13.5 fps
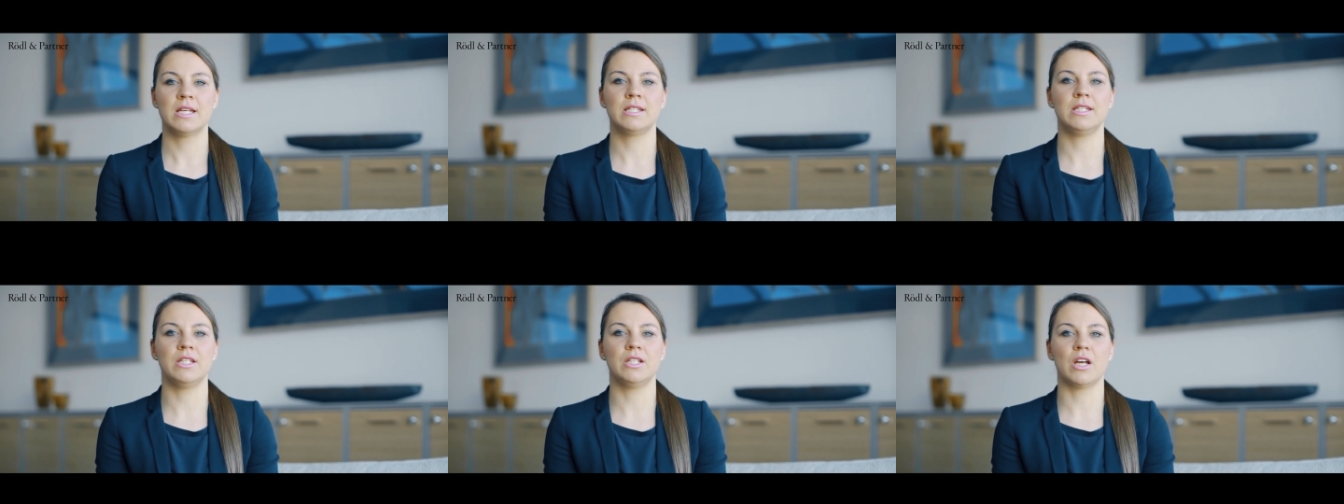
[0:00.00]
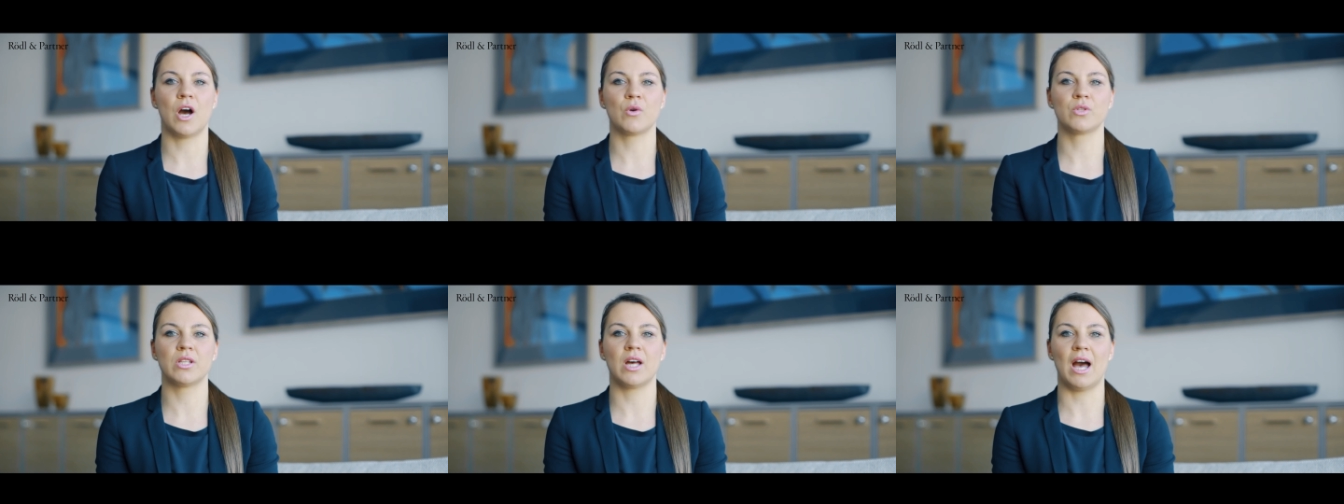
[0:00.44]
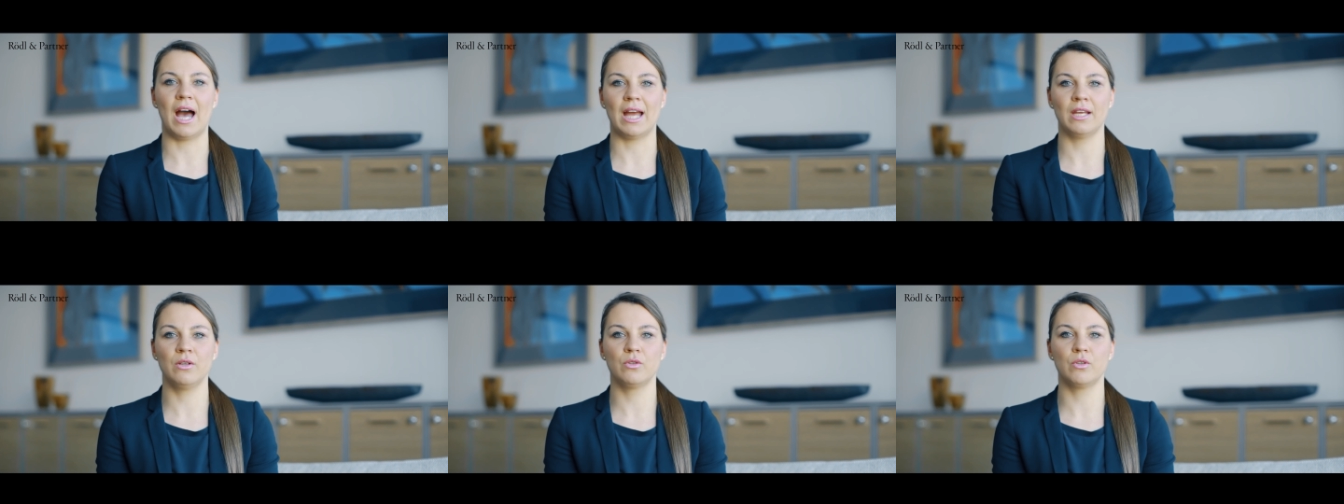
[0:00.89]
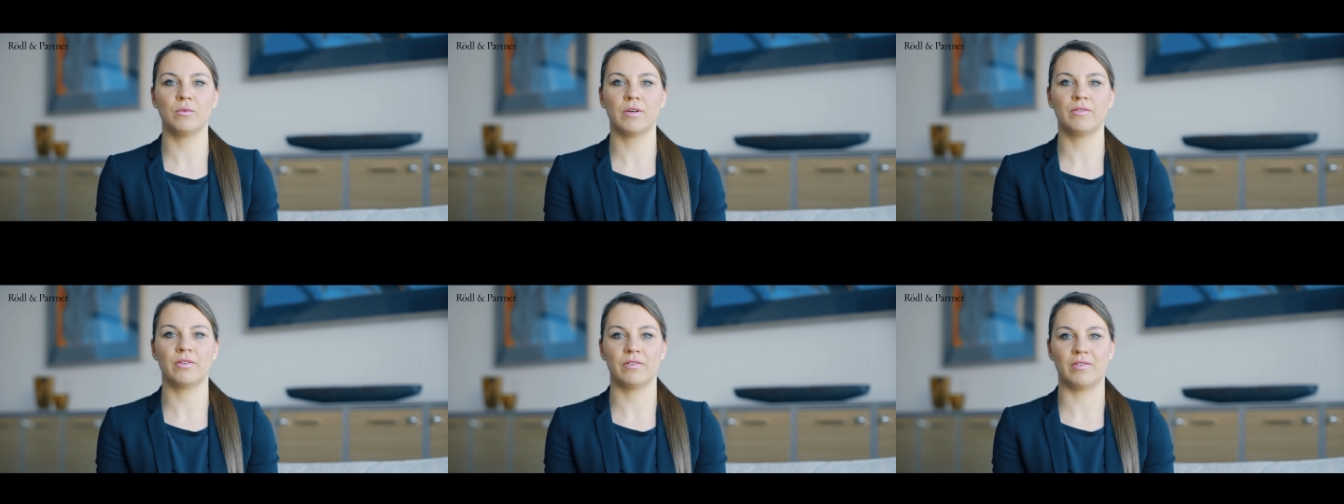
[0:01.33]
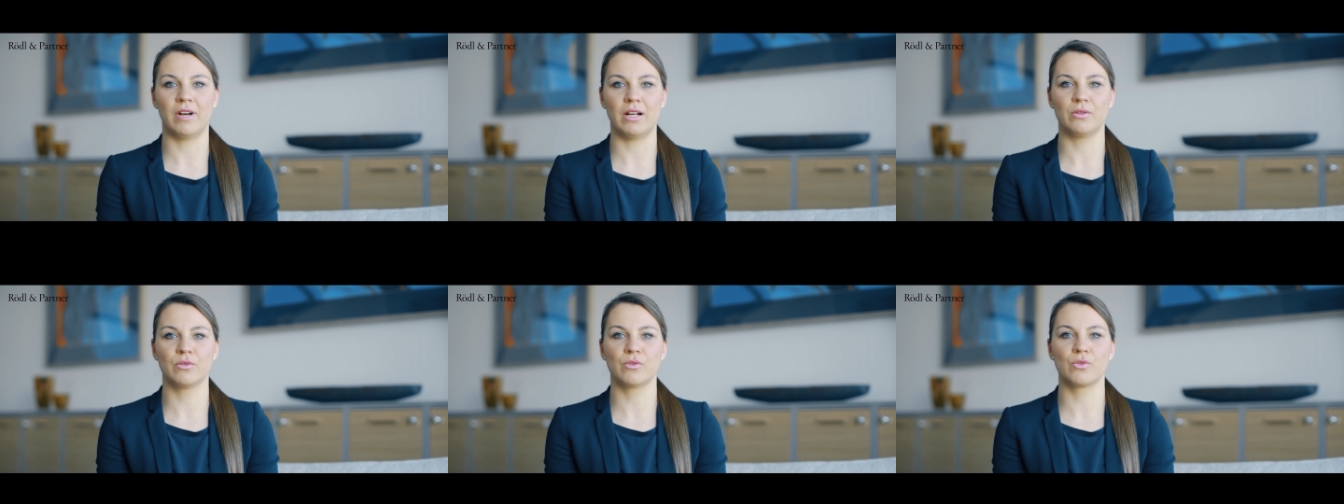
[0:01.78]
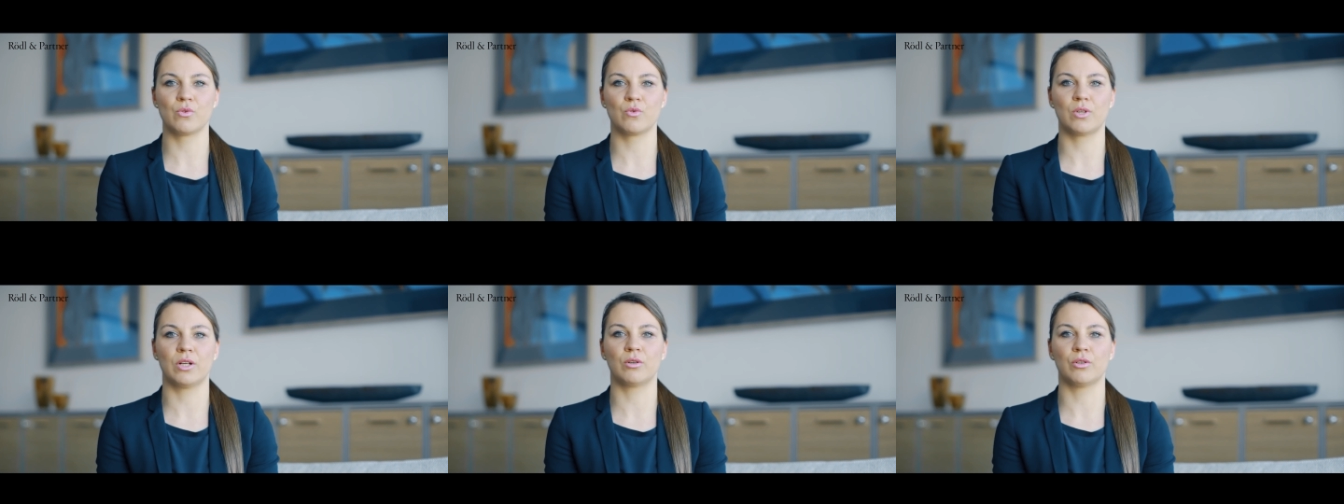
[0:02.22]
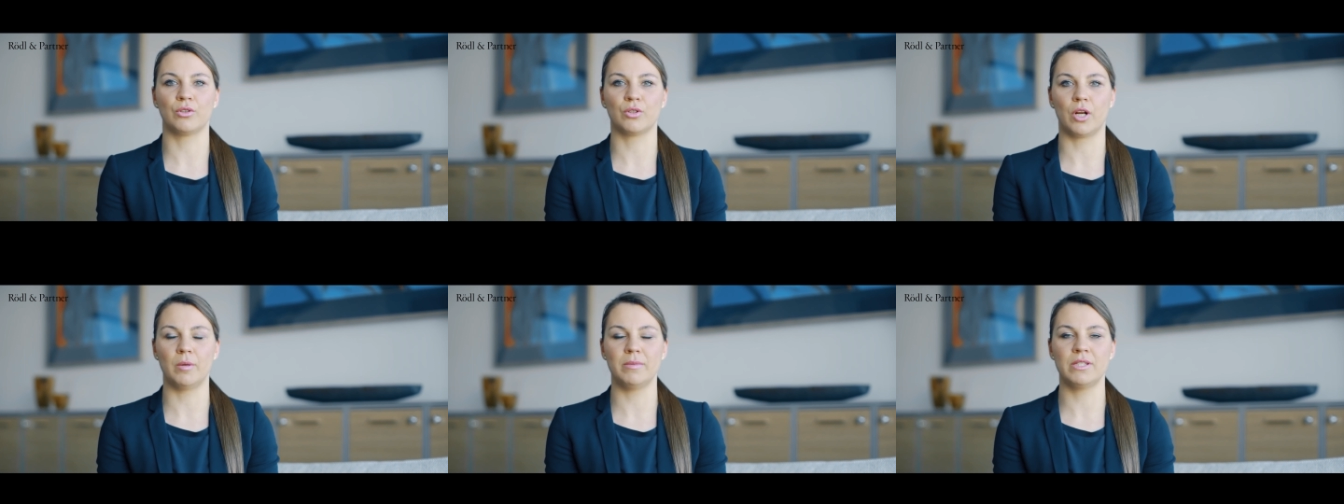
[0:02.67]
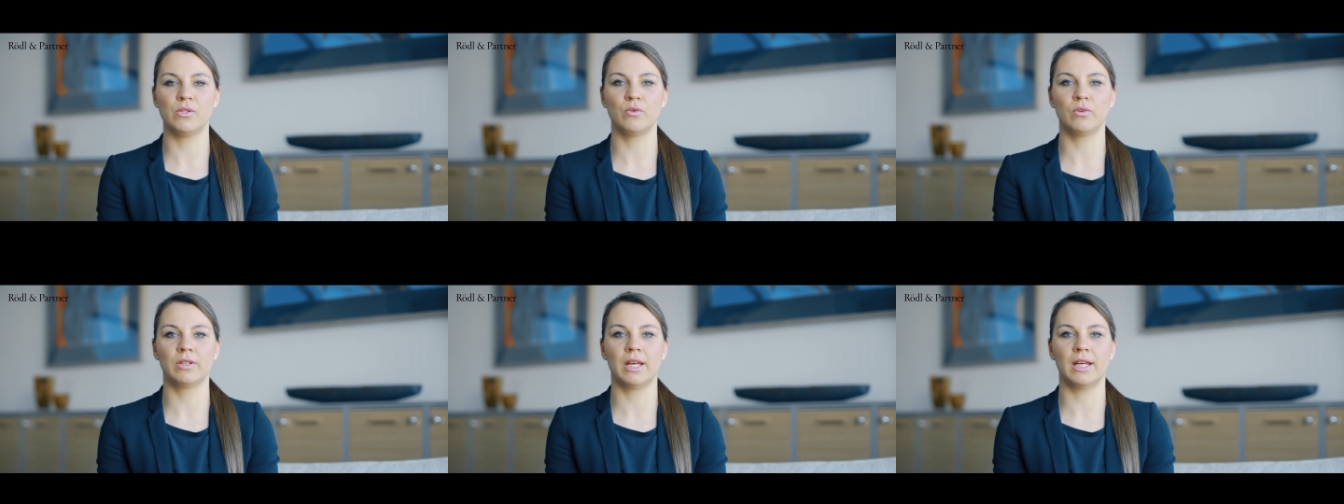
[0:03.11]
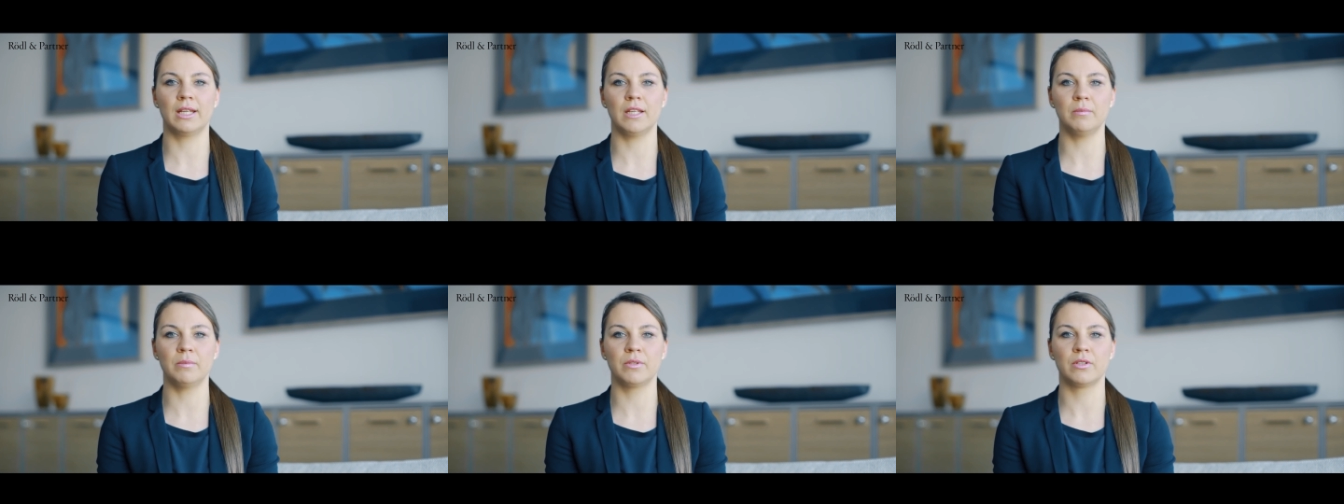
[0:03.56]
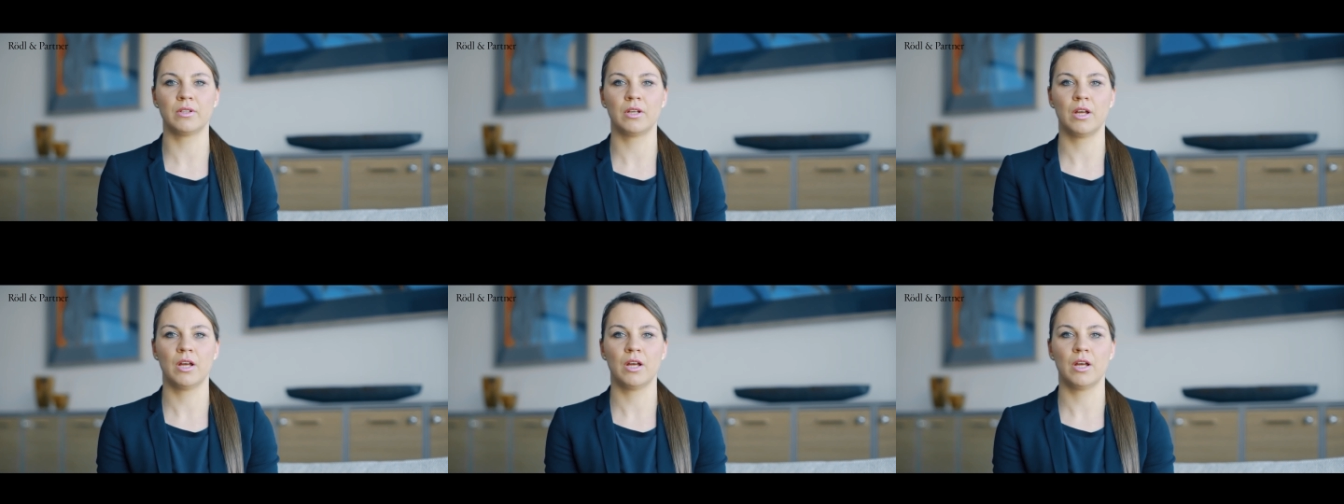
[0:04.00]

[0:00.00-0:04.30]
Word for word: sich aus Eigentümerverwaltungs- oder Kontrollbeziehungen ergibt,